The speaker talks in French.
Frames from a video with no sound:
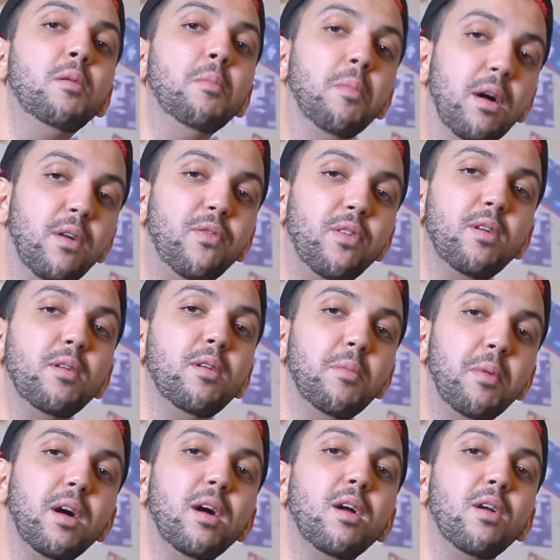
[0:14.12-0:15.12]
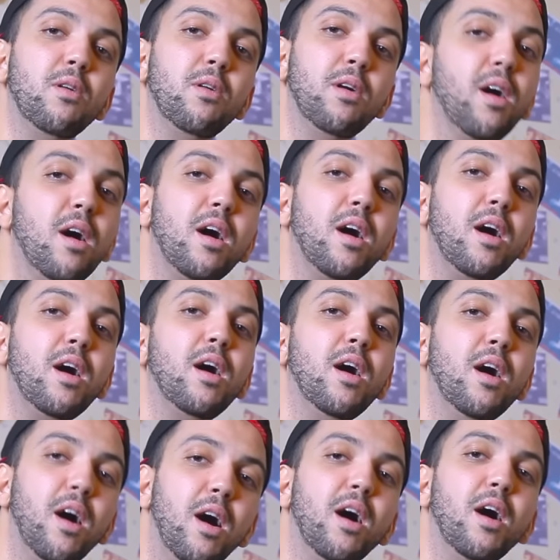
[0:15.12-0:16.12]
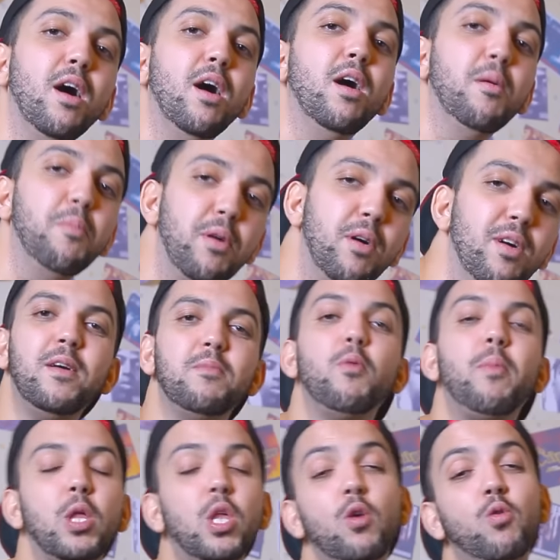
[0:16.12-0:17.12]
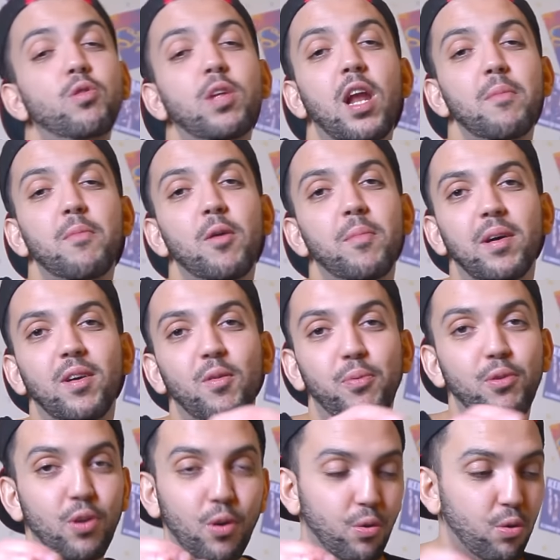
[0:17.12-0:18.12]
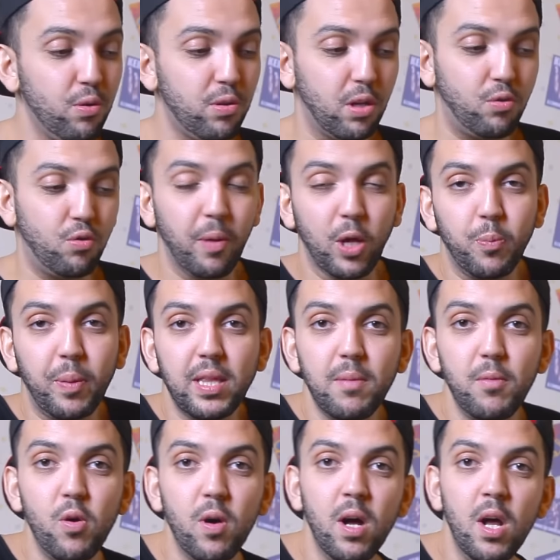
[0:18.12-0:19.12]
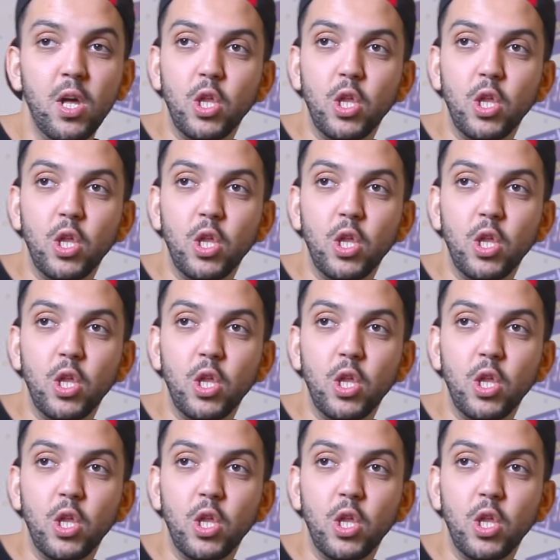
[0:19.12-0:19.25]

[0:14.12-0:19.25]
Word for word: M'a fait mal au rap. Bon bah j'ai écouté l'album, hein. on peut dire une chose, c'est que tu mâches pas tes mots. Hein.